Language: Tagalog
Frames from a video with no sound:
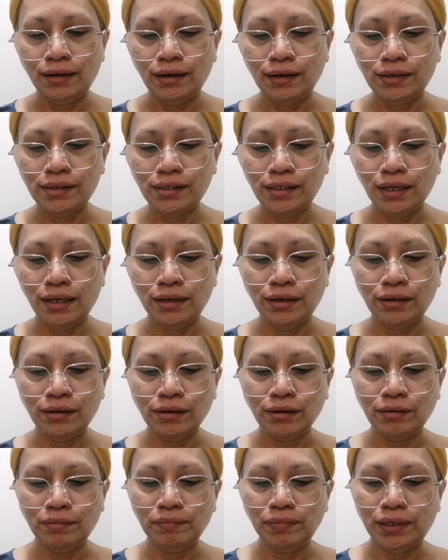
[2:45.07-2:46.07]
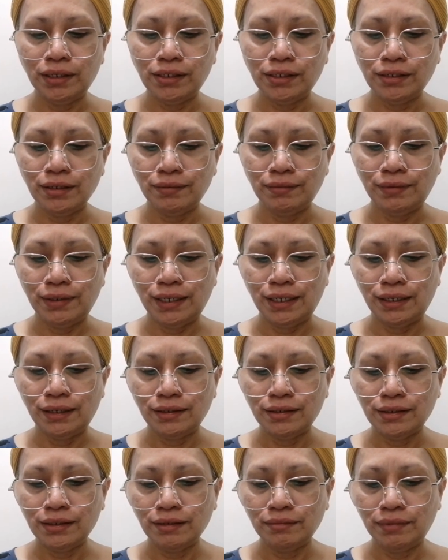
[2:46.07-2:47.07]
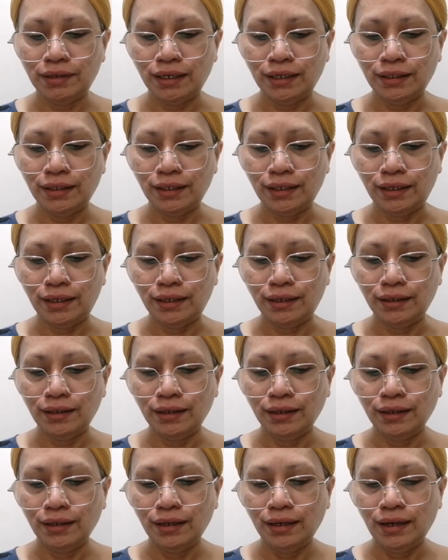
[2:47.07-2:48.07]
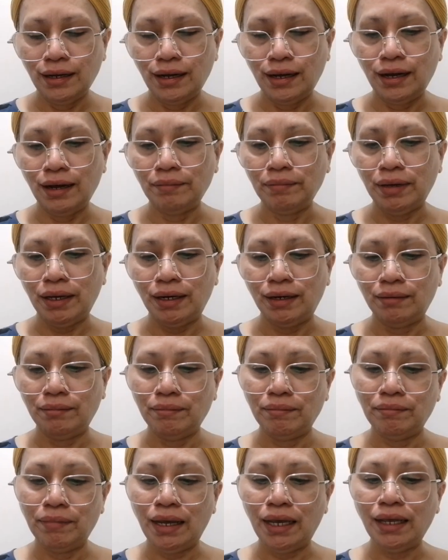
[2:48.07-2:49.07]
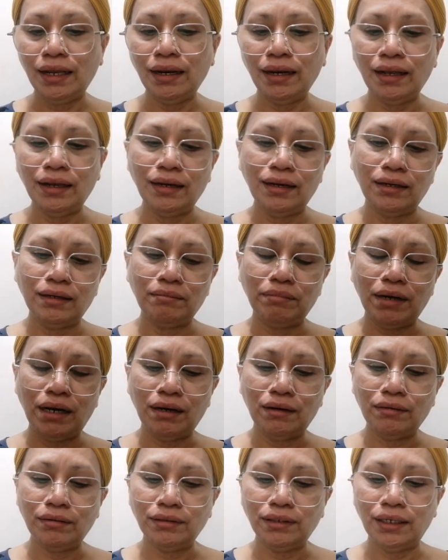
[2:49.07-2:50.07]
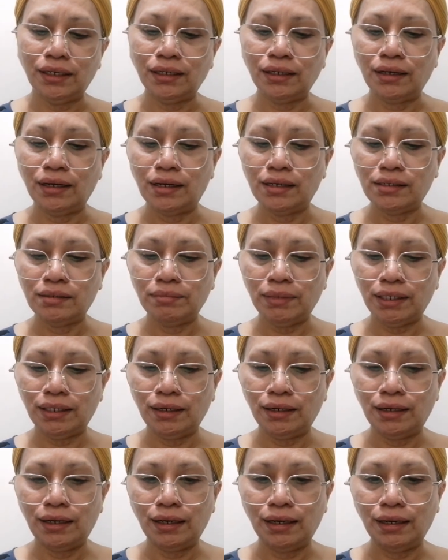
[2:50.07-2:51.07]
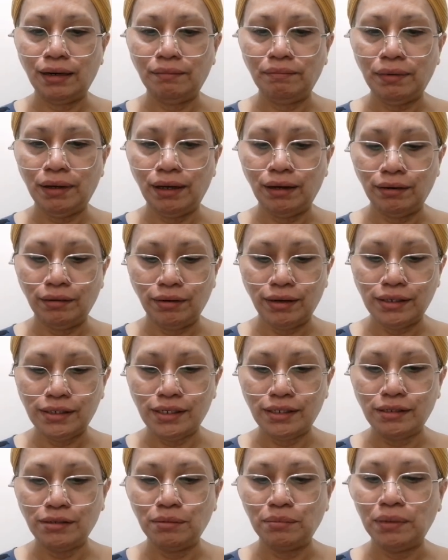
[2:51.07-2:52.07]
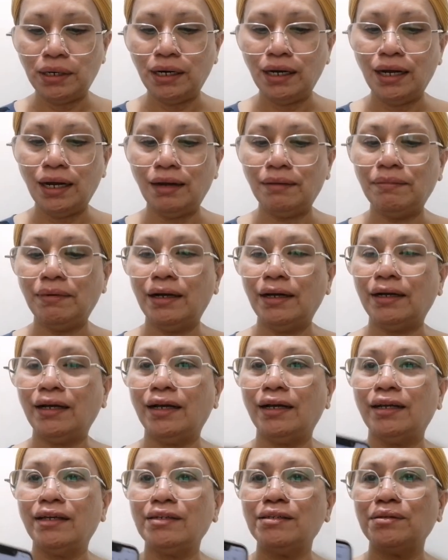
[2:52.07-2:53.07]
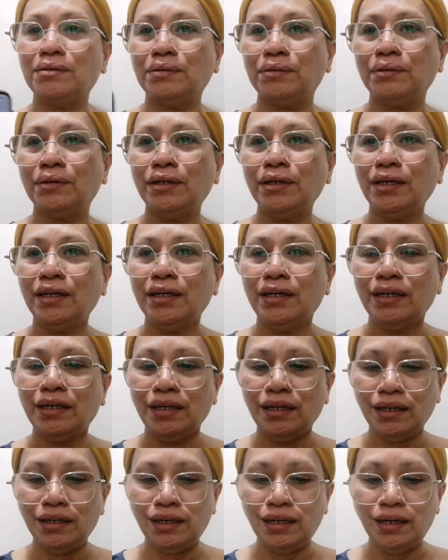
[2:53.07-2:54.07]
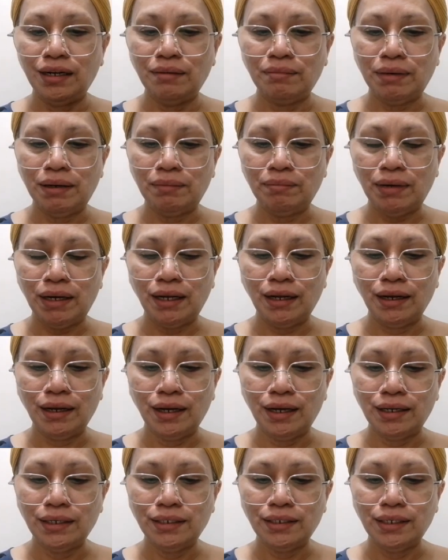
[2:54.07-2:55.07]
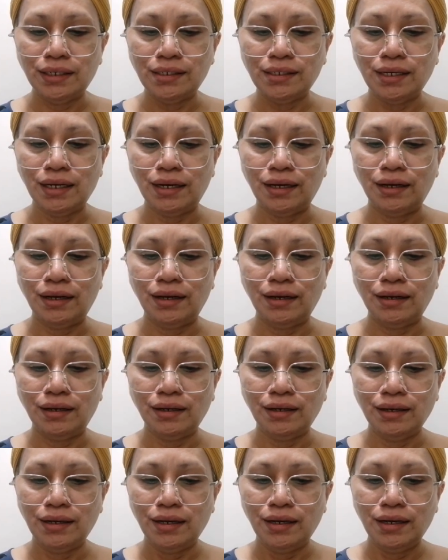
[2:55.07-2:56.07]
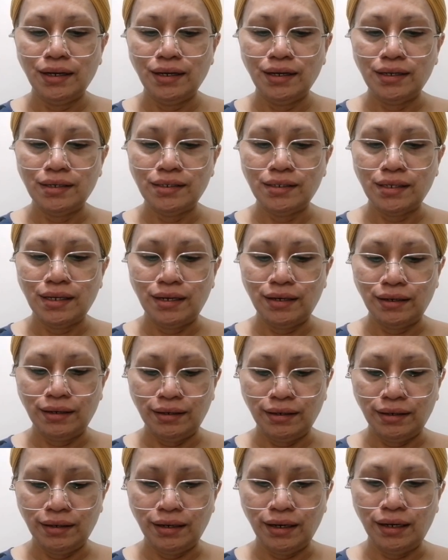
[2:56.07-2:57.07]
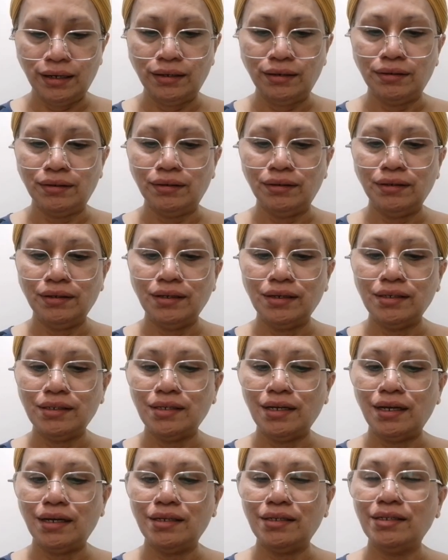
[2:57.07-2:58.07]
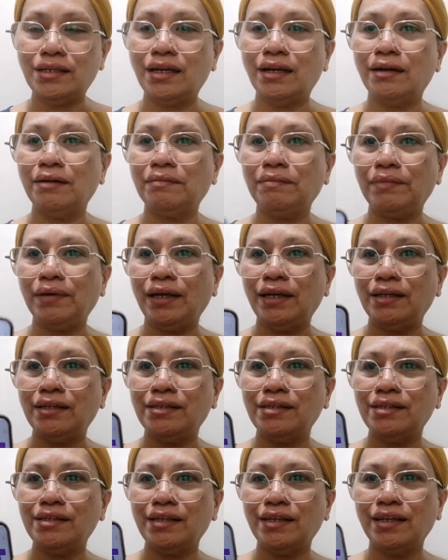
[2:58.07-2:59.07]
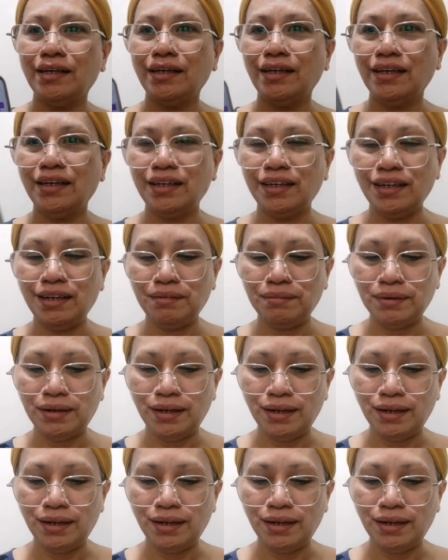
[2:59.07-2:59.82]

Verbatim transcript: rest in your complete sover- sovereignty. Amen. May inedit pa ako dyan guys. May tinanggal pa ako kasi sobrang haba nga. So, hindi naman magkakasya sa isang ano sa isang page 'di